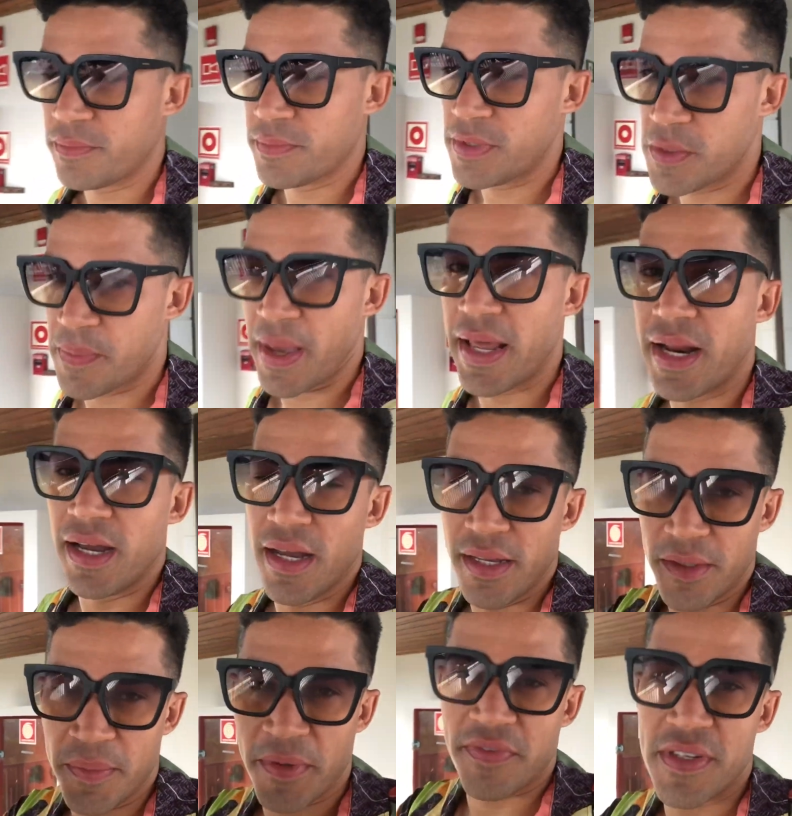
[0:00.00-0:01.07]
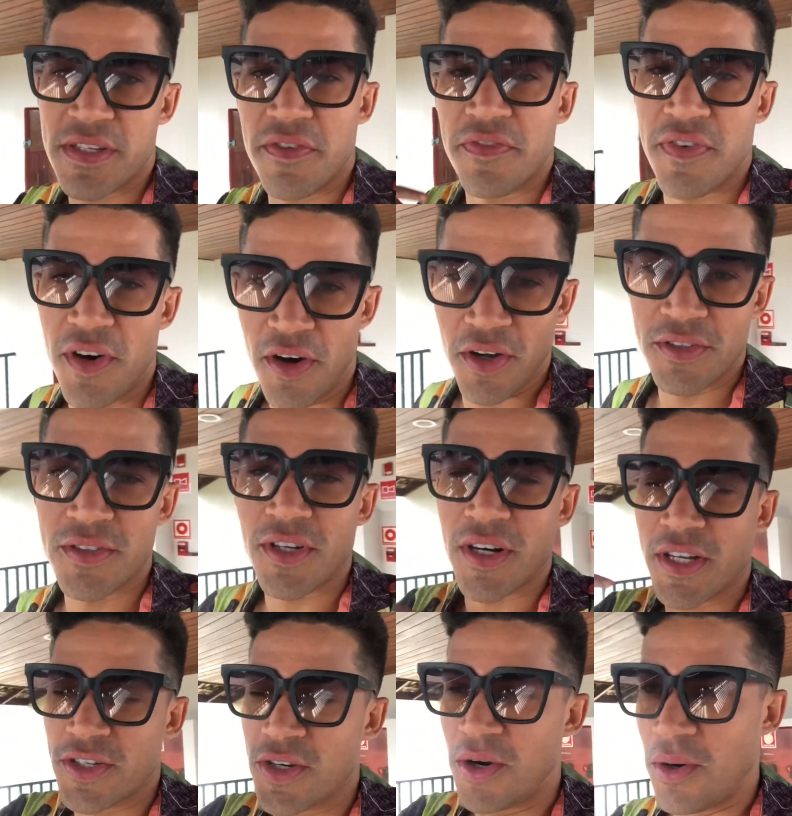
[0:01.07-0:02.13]
esperando para fazer foto,
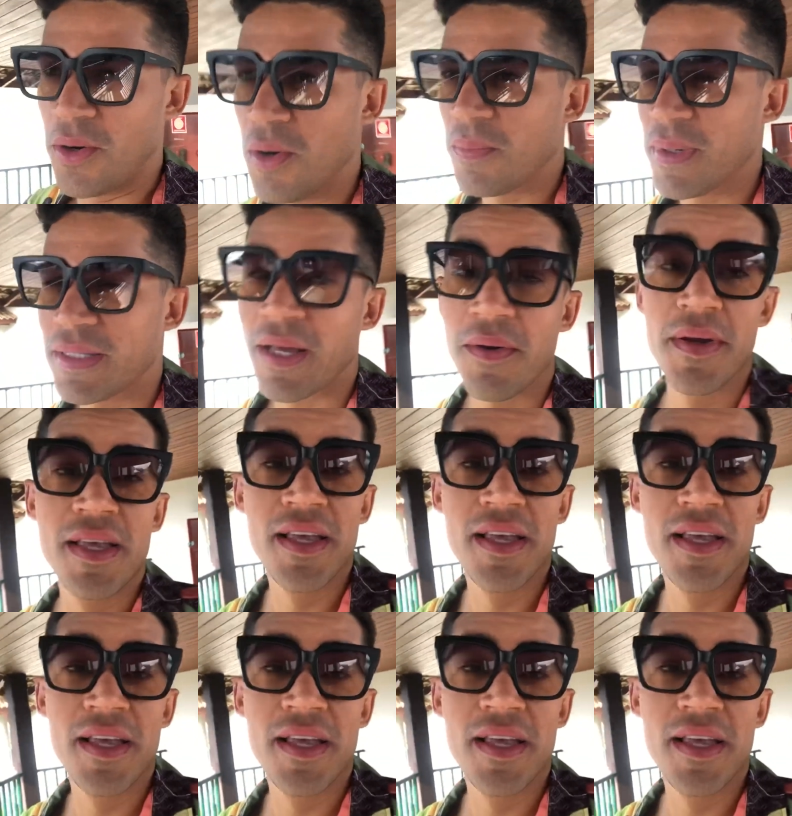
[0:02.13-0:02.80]
troca de roupa tal.